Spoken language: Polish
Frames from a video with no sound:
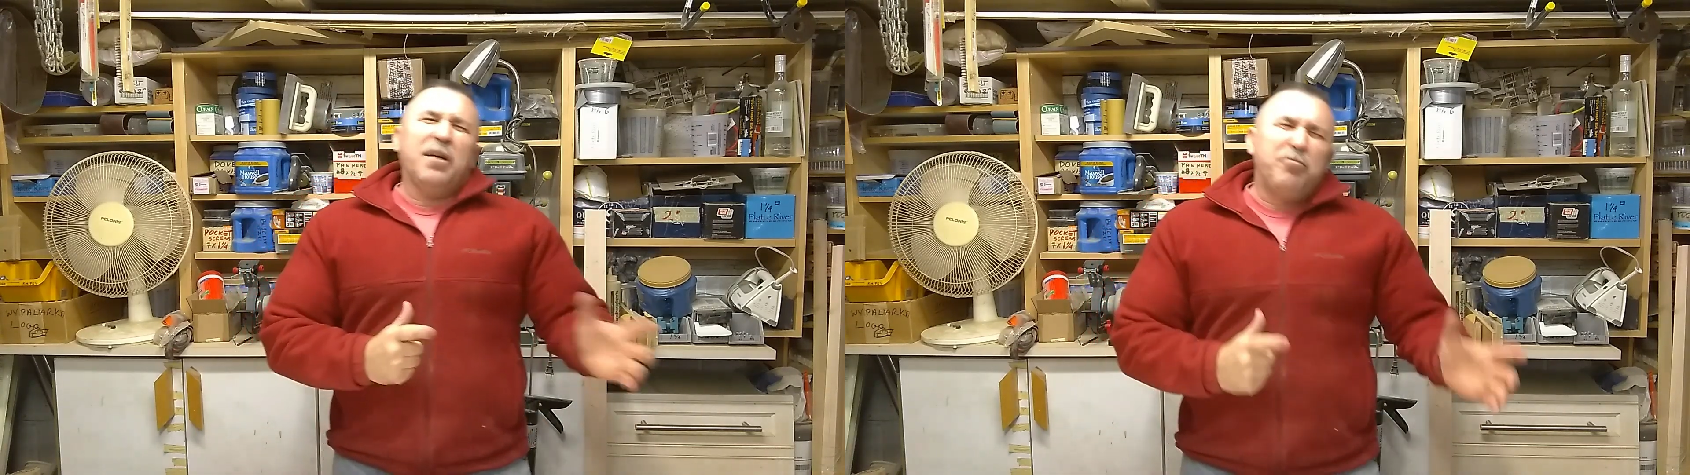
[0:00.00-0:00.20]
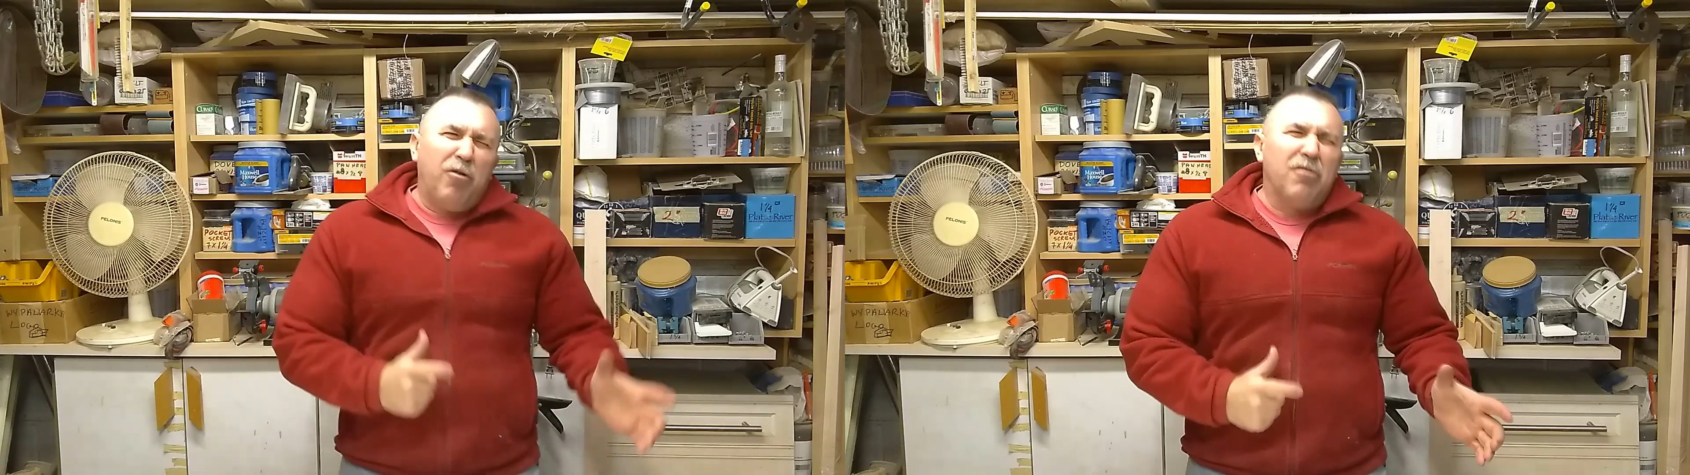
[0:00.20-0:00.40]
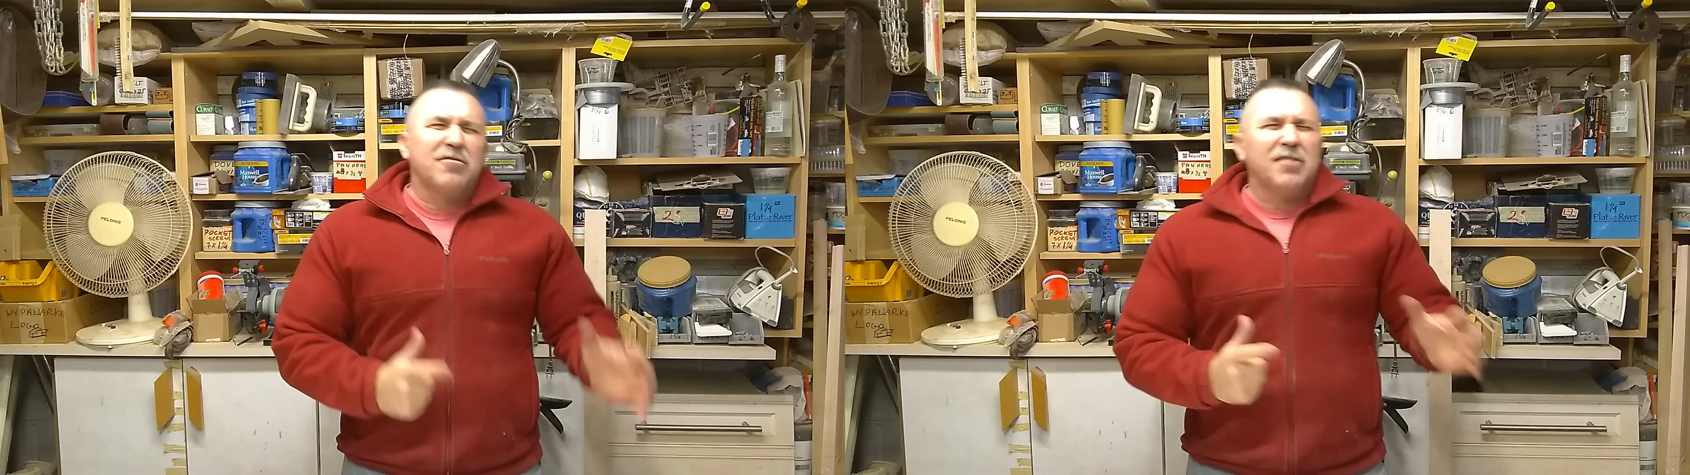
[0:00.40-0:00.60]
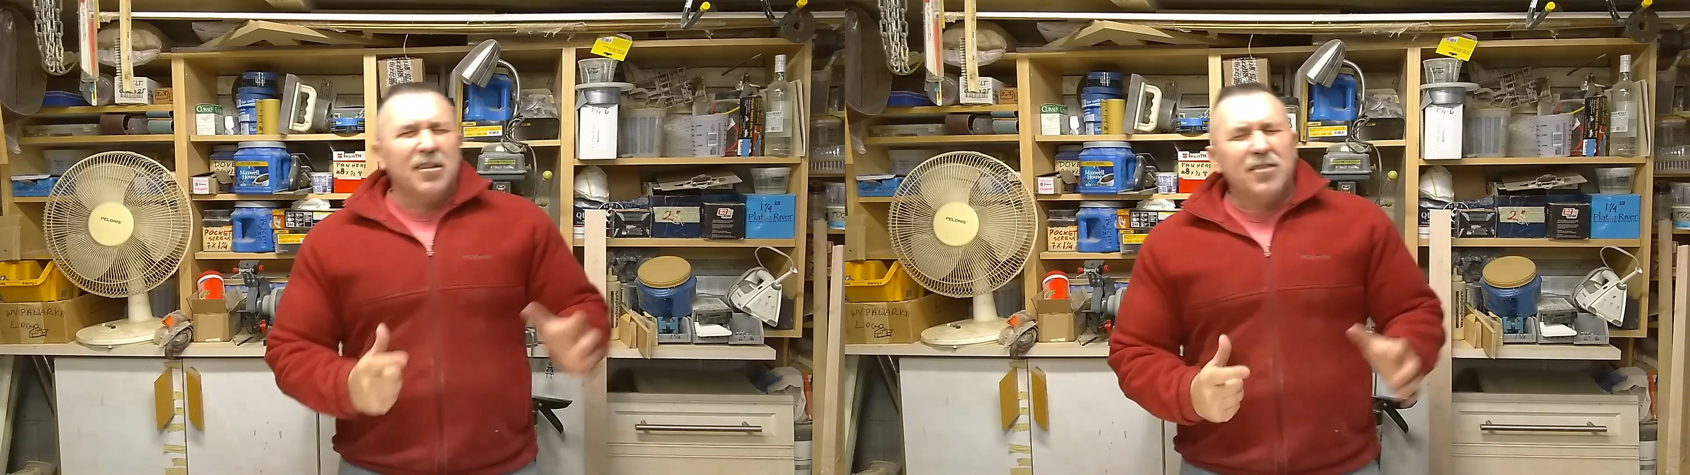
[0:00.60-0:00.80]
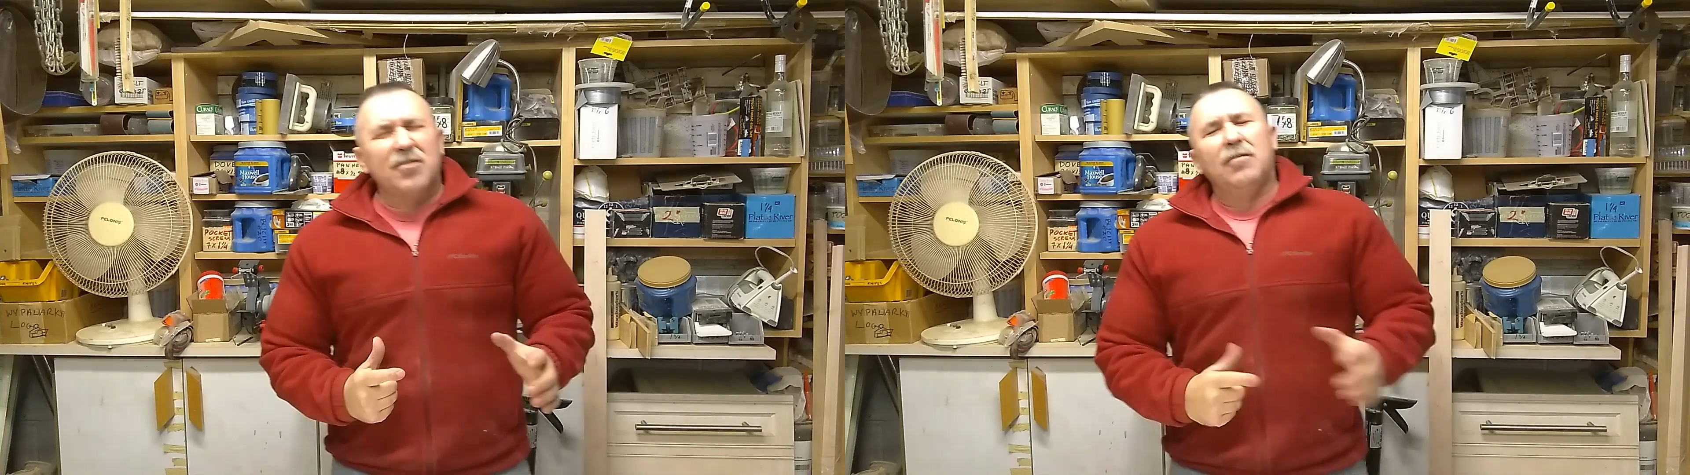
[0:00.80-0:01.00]
a po co,
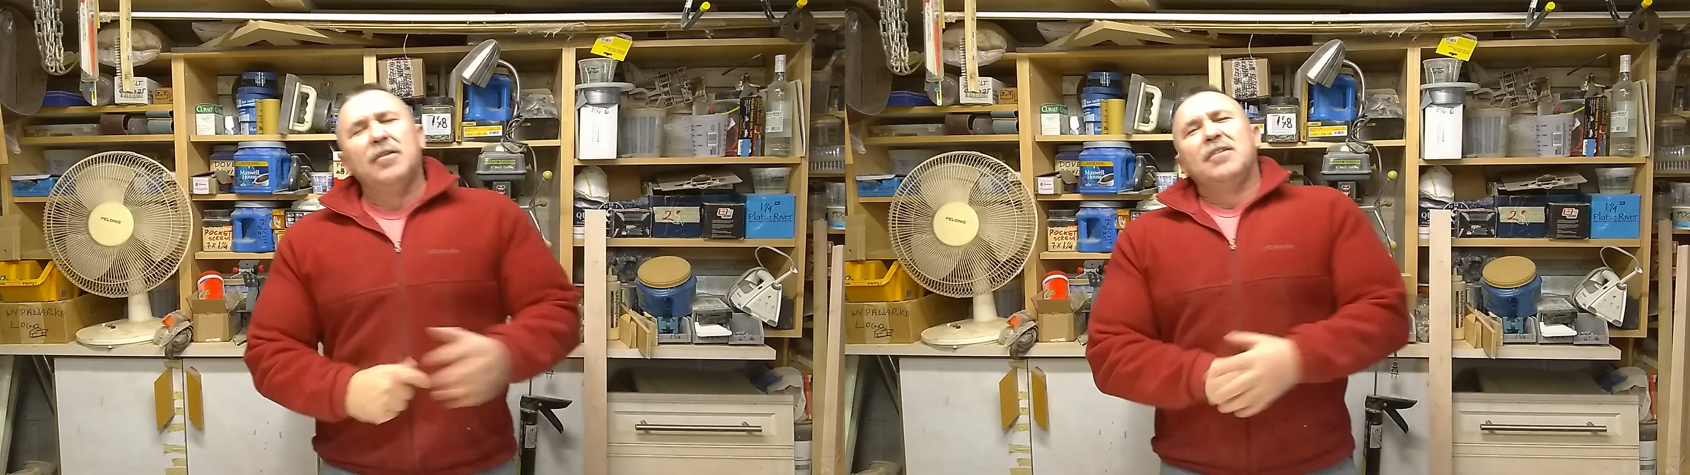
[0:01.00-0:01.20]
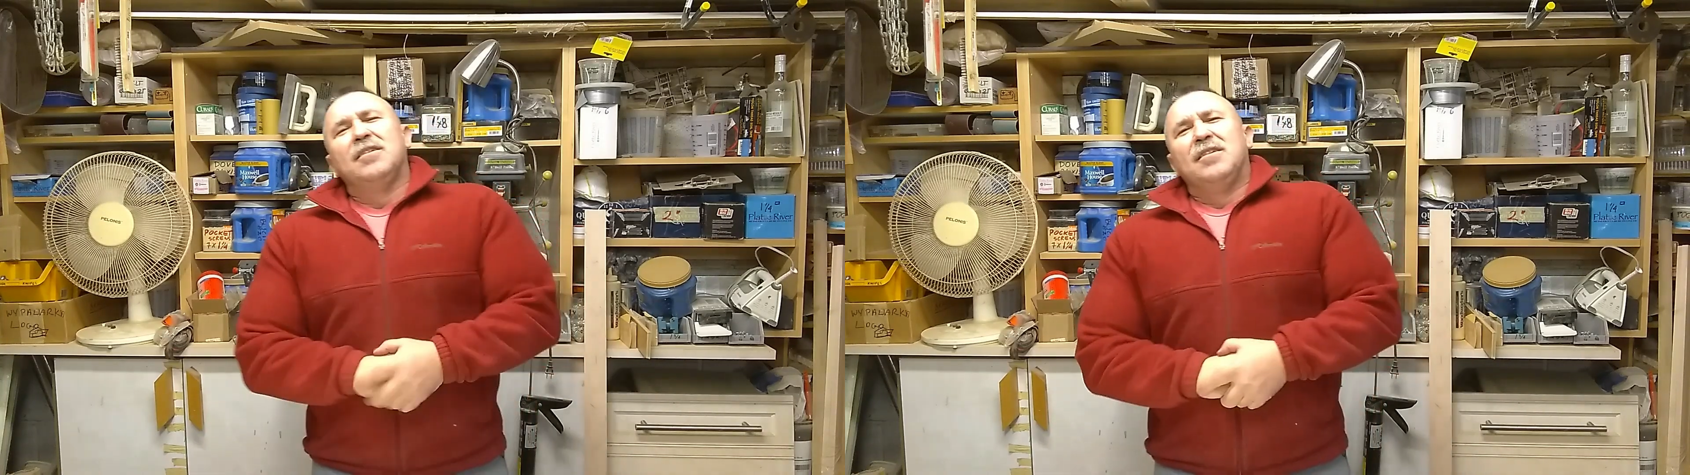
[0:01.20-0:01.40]
a co.